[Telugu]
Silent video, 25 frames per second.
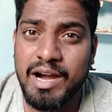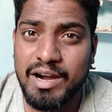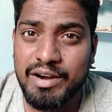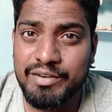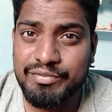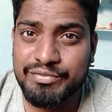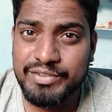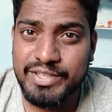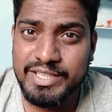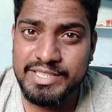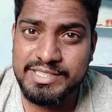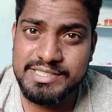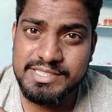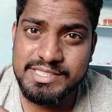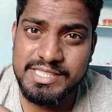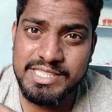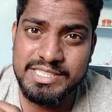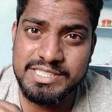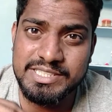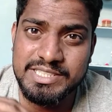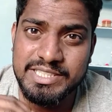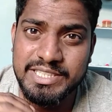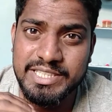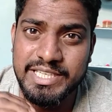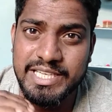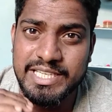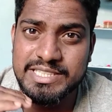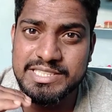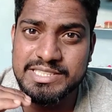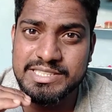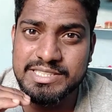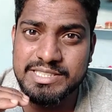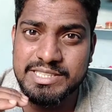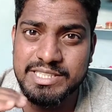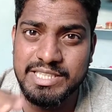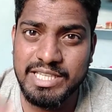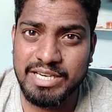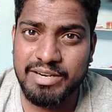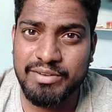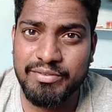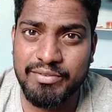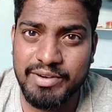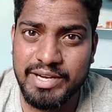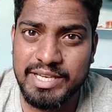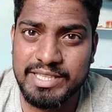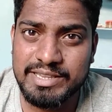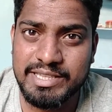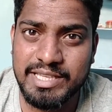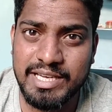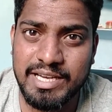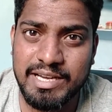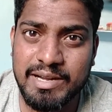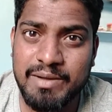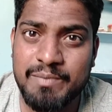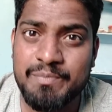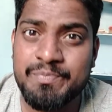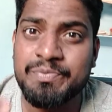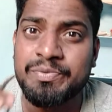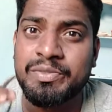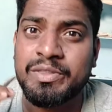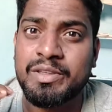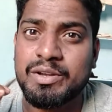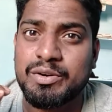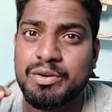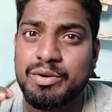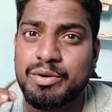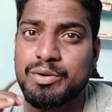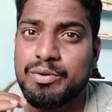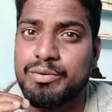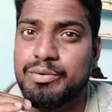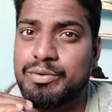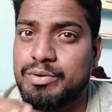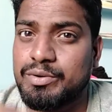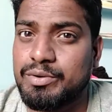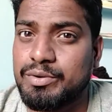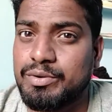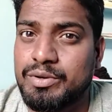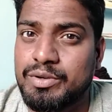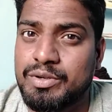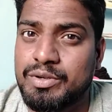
ఆఫ్టర్ సిక్స్టీ డేస్ తర్వాత నువ్వు